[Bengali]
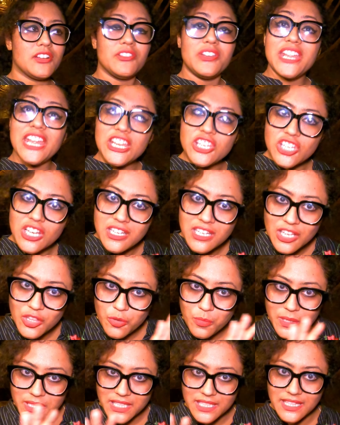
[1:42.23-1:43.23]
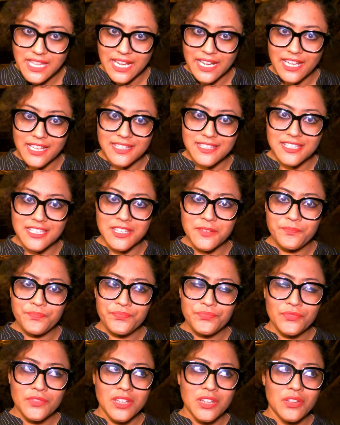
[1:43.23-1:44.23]
ক্রিয়েশনটা তোমাদের দেখাচ্ছি
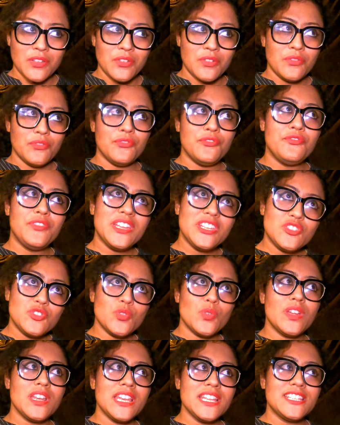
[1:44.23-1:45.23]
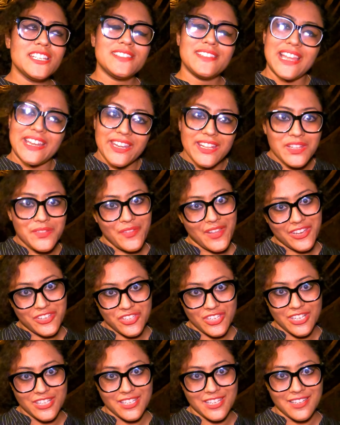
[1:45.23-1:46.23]
ভিজুয়ালি যে
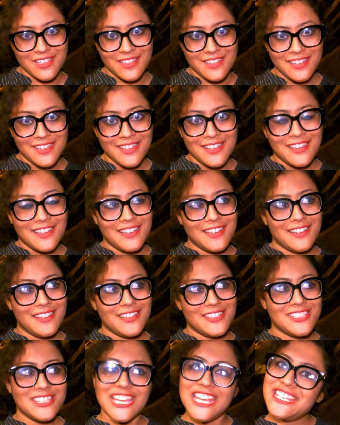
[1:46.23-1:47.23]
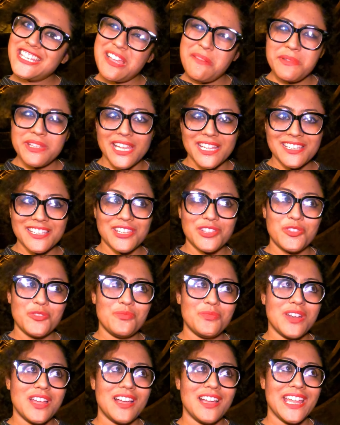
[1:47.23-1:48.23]
স্যাটিসফ্যাকশানটা সেইটা আমি চাইছি যে
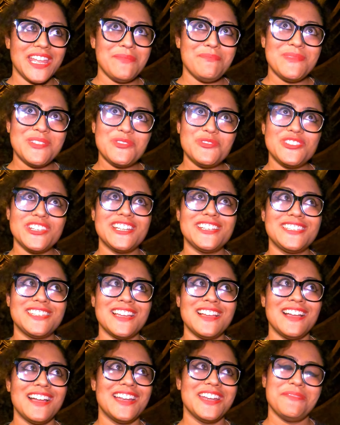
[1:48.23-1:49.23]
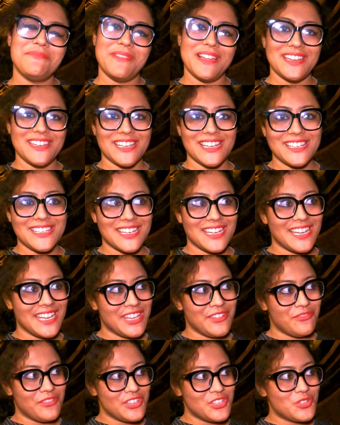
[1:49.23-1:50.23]
তোমরা এই মিউজিকটা আর এই প্যান্ডেলটার
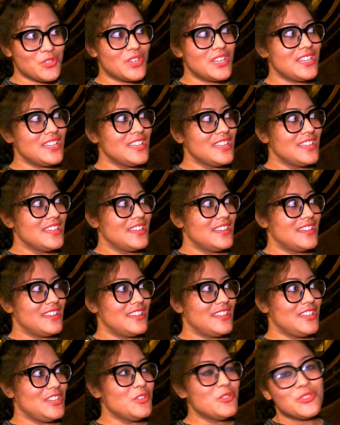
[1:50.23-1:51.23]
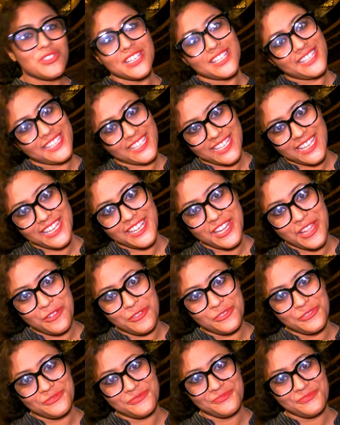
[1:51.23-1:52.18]
এই ভিজুয়াল লুকটা থেকেই নাও